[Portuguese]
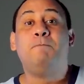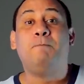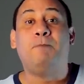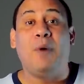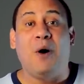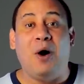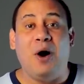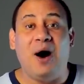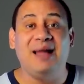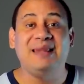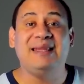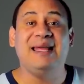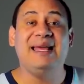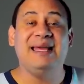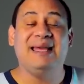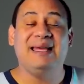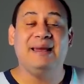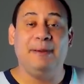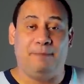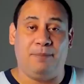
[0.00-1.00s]

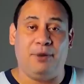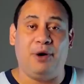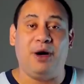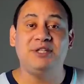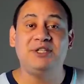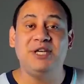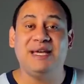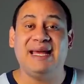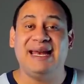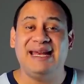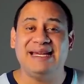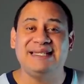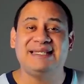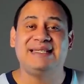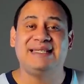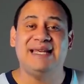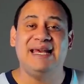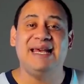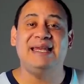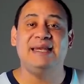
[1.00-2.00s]
podem, pode
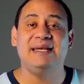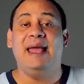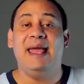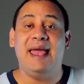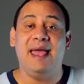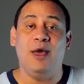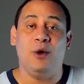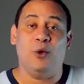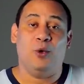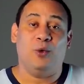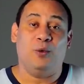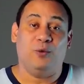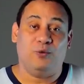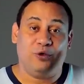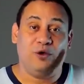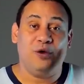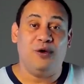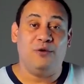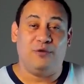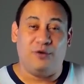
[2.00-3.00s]
crescer. Né? Eu
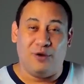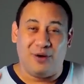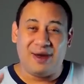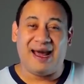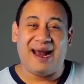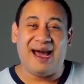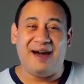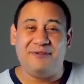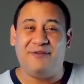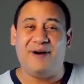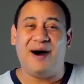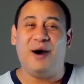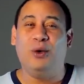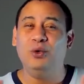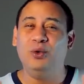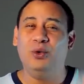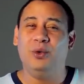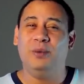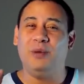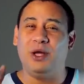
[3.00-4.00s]
vou, vou cravar
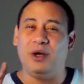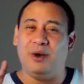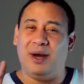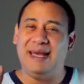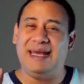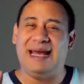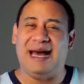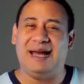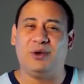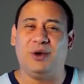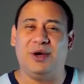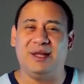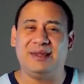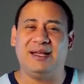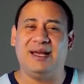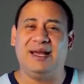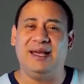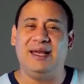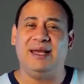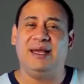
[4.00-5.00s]
o número aí,
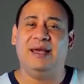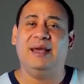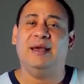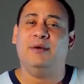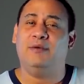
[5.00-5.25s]
anota aí.